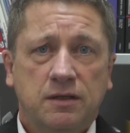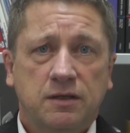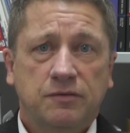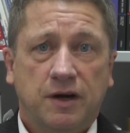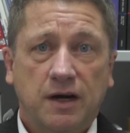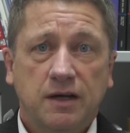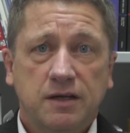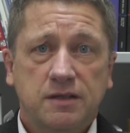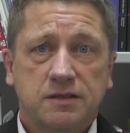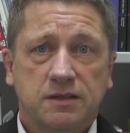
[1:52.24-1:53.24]
Die Frage
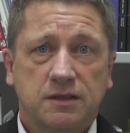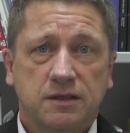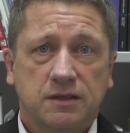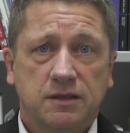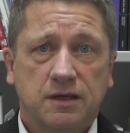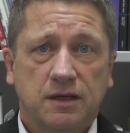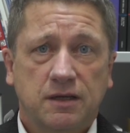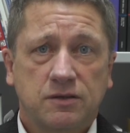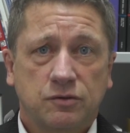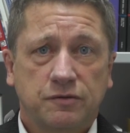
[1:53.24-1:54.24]
ist äh,
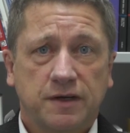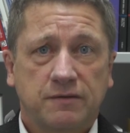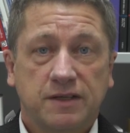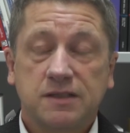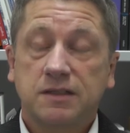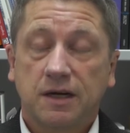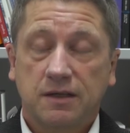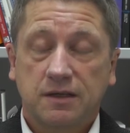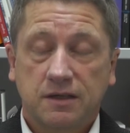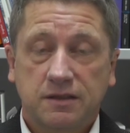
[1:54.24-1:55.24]
insofern, was sind die
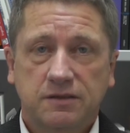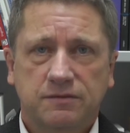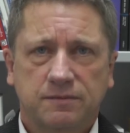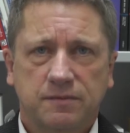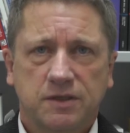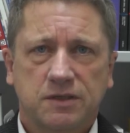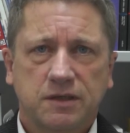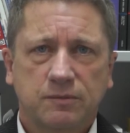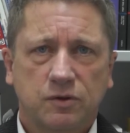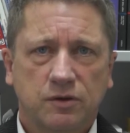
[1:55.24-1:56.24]
Alternativen? Es
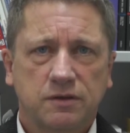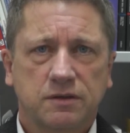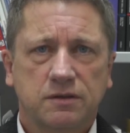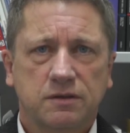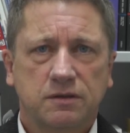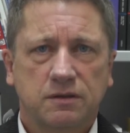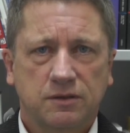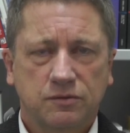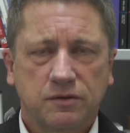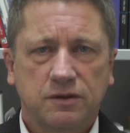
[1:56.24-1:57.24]
gibt heute
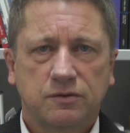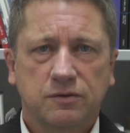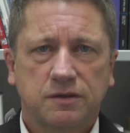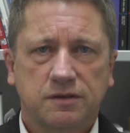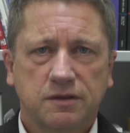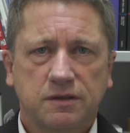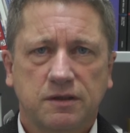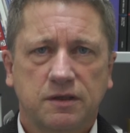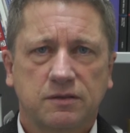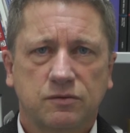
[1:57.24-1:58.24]
natürlich durch das
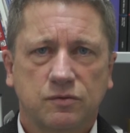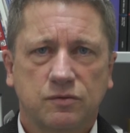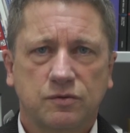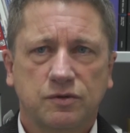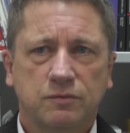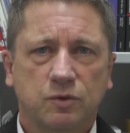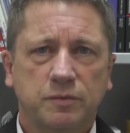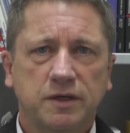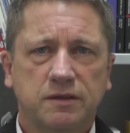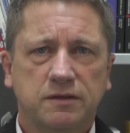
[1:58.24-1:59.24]
Internet und durch die
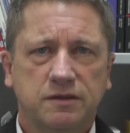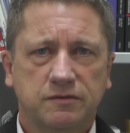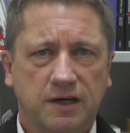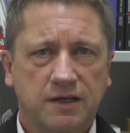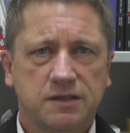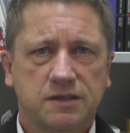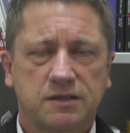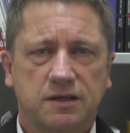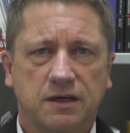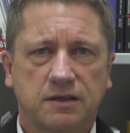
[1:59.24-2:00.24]
mobilen
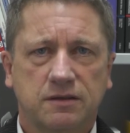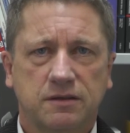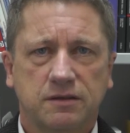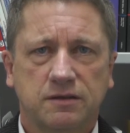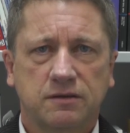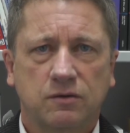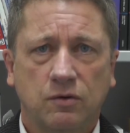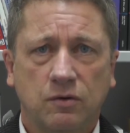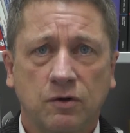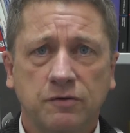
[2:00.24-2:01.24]
Devices eine
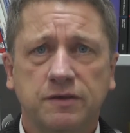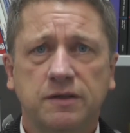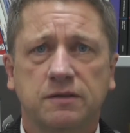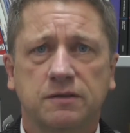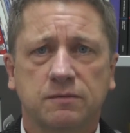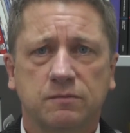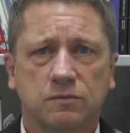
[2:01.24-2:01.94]
äh, häufige